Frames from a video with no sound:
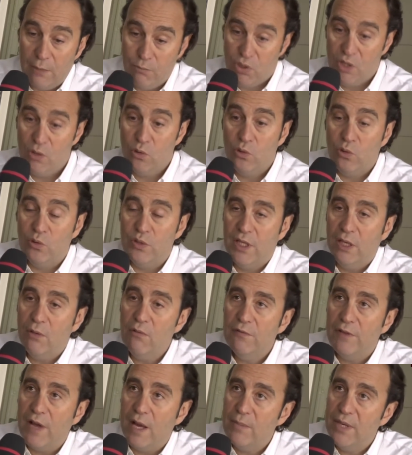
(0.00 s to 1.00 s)
Et puis de l'autre côté,
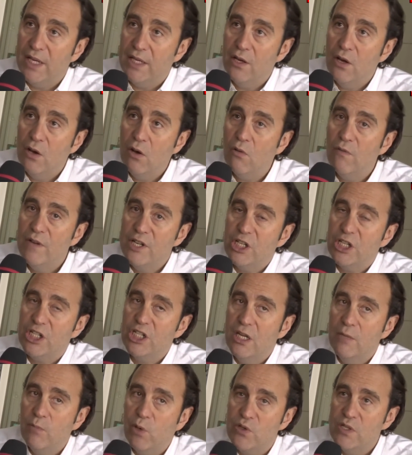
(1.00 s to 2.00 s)
on fait un player, on va
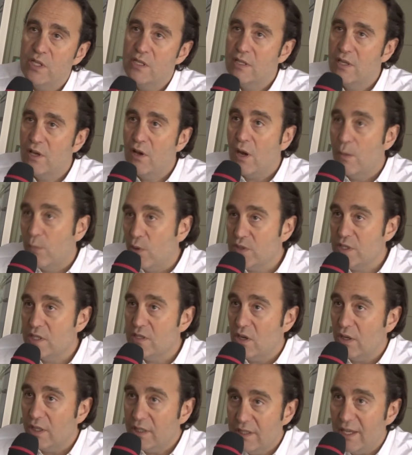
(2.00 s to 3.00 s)
chercher le processeur, un
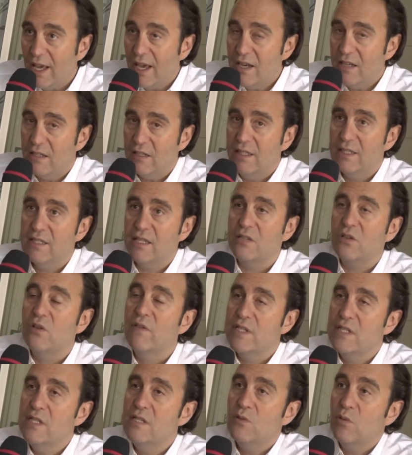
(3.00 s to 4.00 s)
processeur Intel
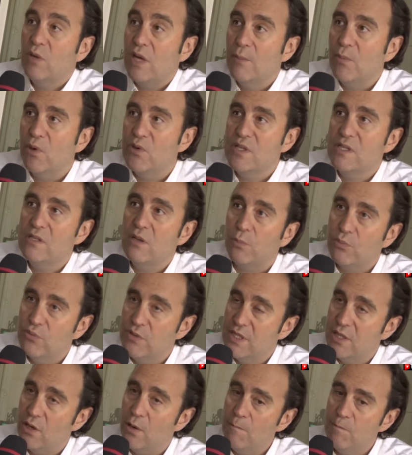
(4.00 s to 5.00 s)
x86, donc un processeur
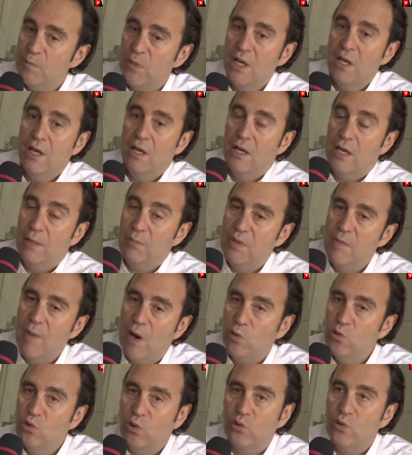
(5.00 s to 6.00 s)
puissant. Et puis bah,
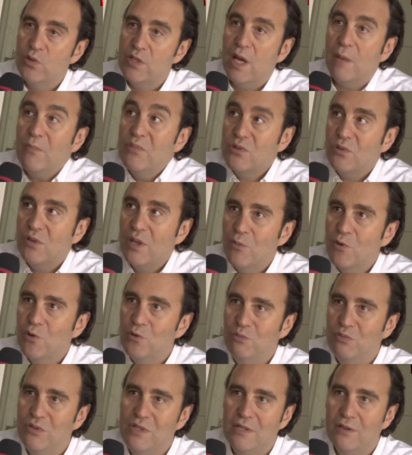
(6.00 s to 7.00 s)
autour de ça, puisqu'on a beaucoup
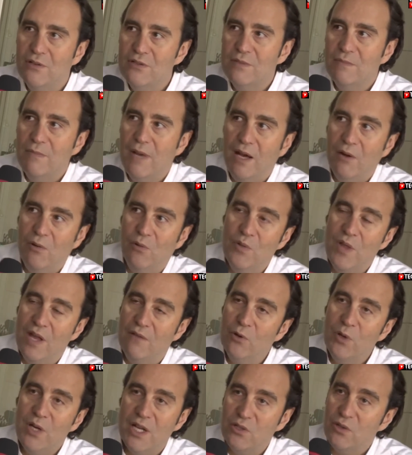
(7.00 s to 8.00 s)
de puissance, bah, on
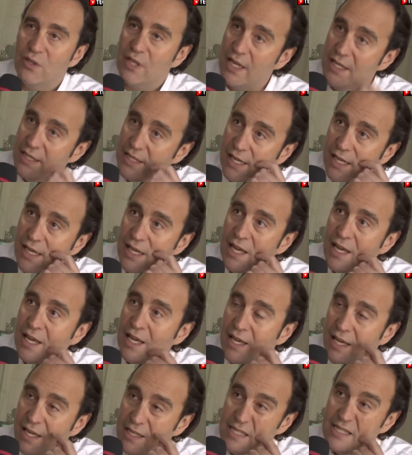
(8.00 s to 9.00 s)
invente la totalité
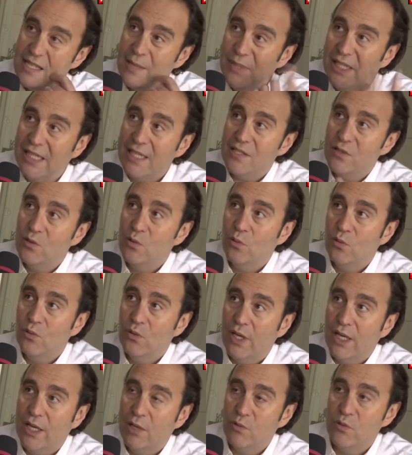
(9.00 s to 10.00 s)
des applications.
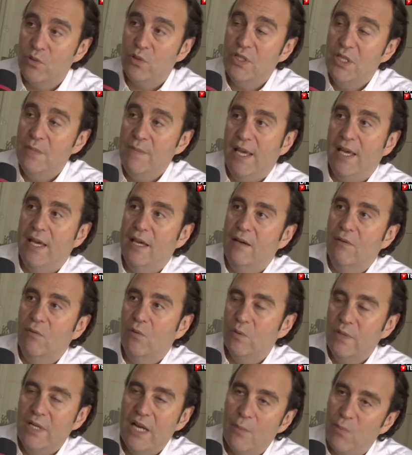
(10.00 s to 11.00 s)
Et on se dit, mais
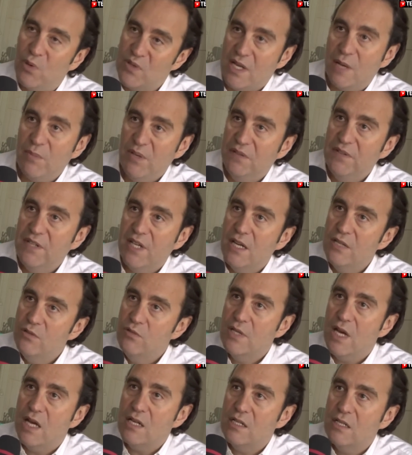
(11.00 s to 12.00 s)
on est là pour simplifier les
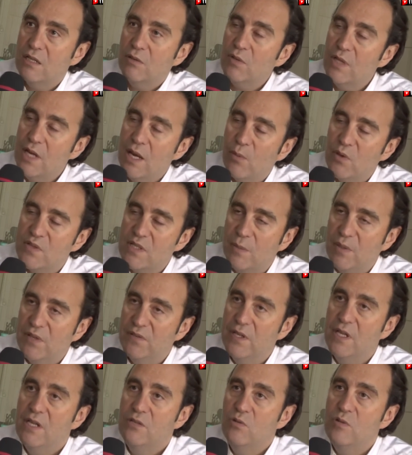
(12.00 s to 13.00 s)
usages. Si on est là pour
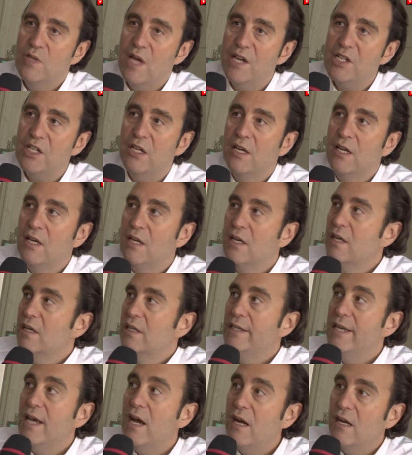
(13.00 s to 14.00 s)
simplifier les usages,
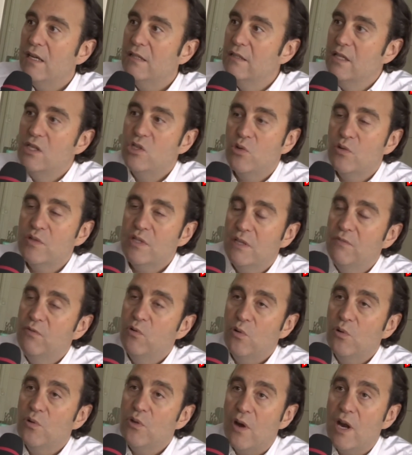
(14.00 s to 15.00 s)
il y a des choses qu'il
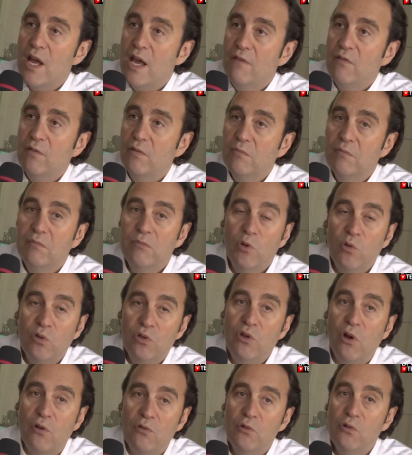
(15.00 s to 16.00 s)
faut qu'on enlève. Donc
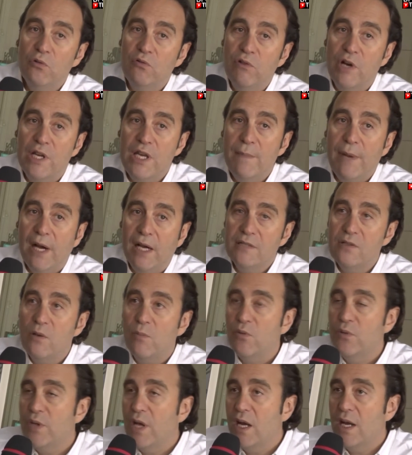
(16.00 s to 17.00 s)
dans notre foyer, par
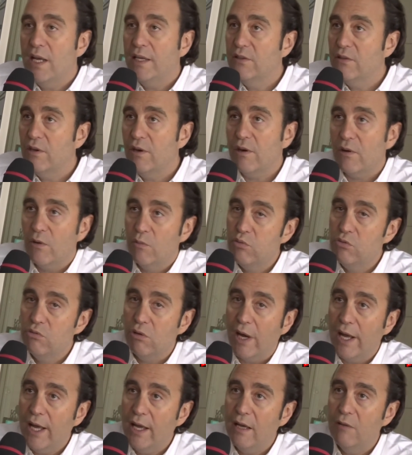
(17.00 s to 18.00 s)
exemple, on a un lecteur
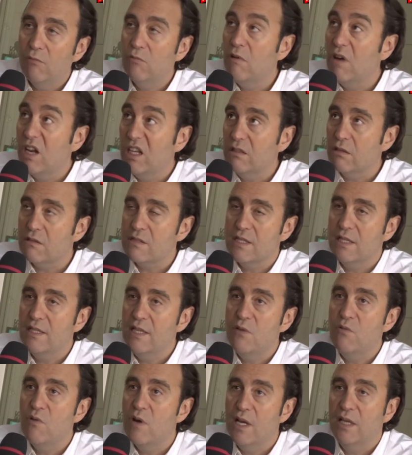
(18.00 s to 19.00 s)
Blu-ray ou un lecteur
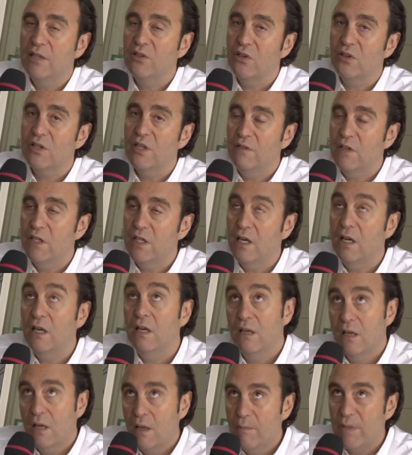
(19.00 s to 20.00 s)
CD ou un lecteur DVD.
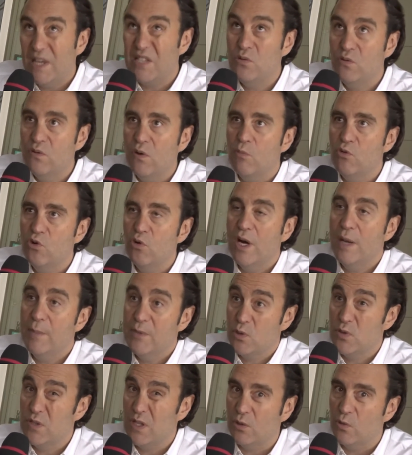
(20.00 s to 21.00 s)
Pas souvent Blu-ray
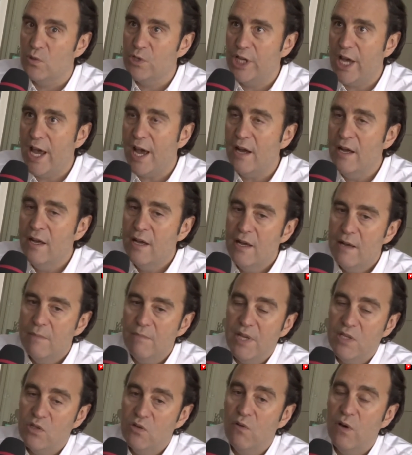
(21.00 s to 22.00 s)
parce que c'est trop cher,
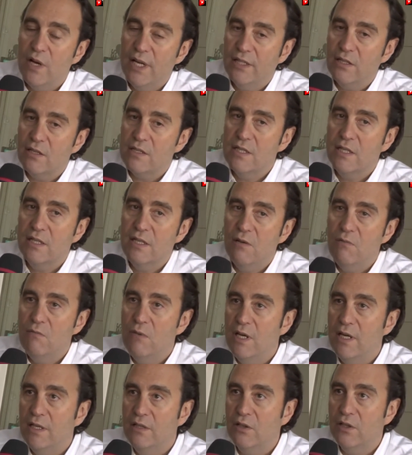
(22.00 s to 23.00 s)
mais souvent un lecteur CD ou
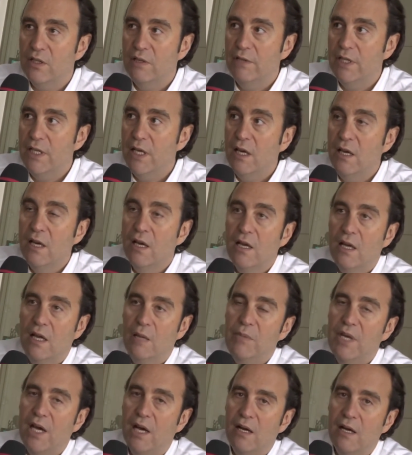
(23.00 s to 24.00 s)
un lecteur DVD. Eh
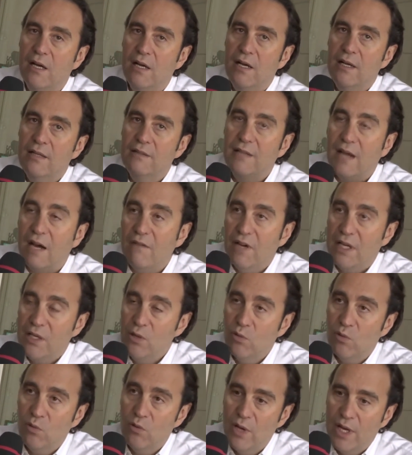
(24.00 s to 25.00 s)
bien,
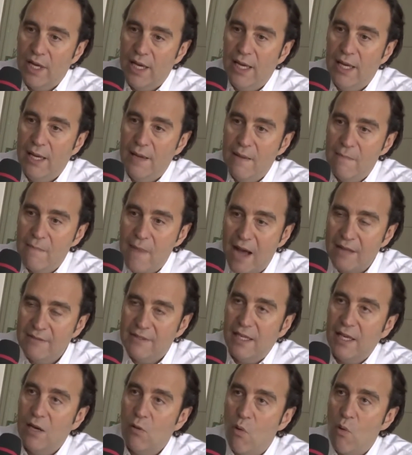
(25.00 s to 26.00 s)
travaillons et
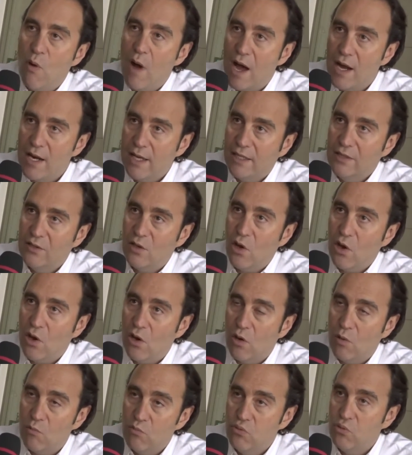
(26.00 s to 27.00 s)
intégrons un lecteur
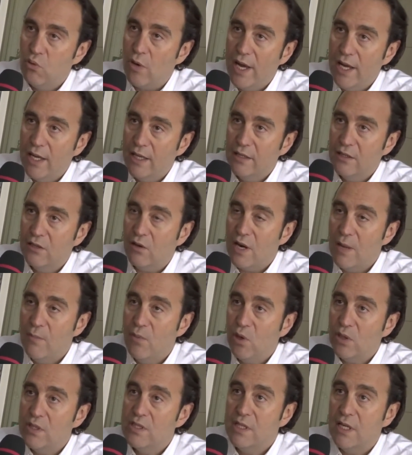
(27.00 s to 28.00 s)
Blu-ray dans la
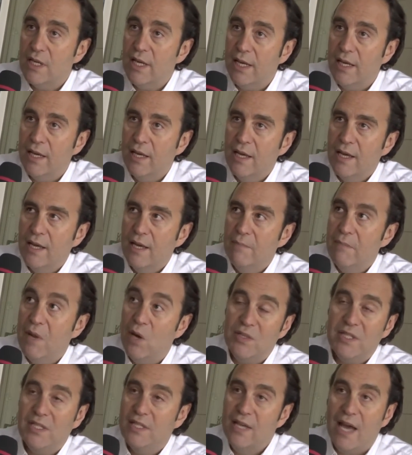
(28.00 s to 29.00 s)
box télé. Mais alors,